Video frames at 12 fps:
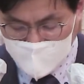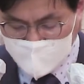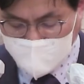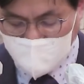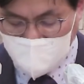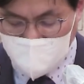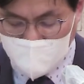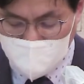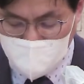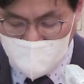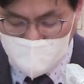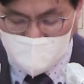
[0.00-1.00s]
나의
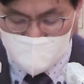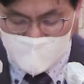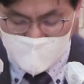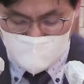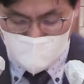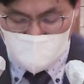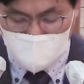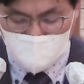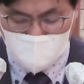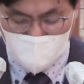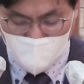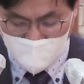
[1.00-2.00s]
마음의
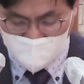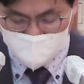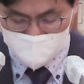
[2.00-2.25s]
욕심과